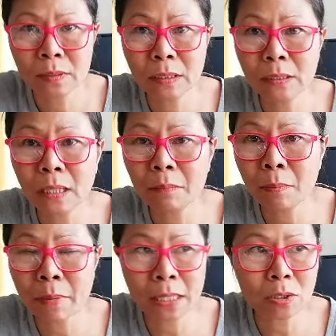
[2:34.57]
เจอกันป
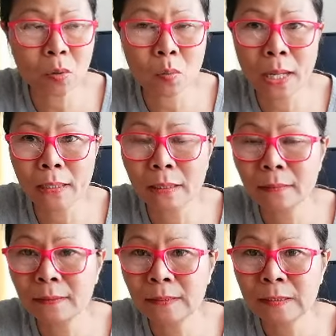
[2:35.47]
ระมาณสองวัน
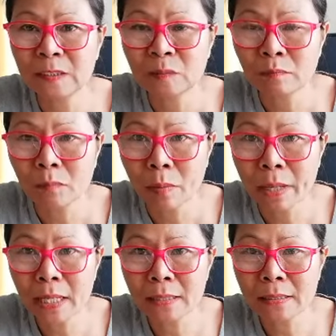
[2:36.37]
พ่อ
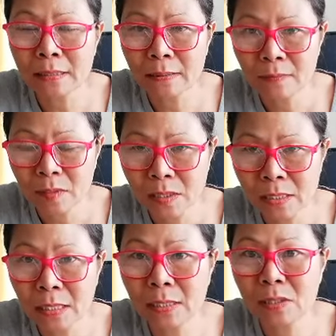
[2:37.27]
แม่
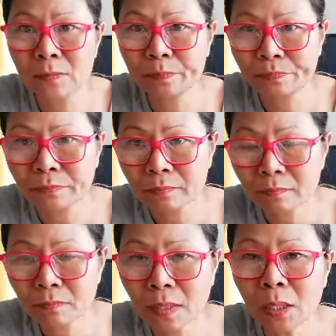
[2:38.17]
สิ้น
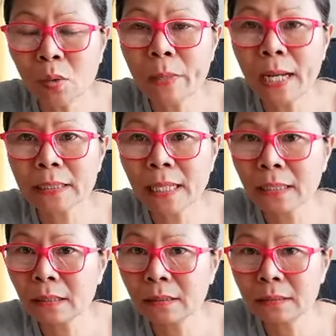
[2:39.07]
ลมหายใจ
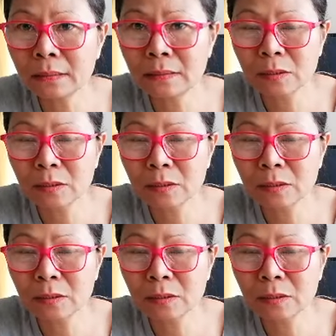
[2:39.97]
ก็คือ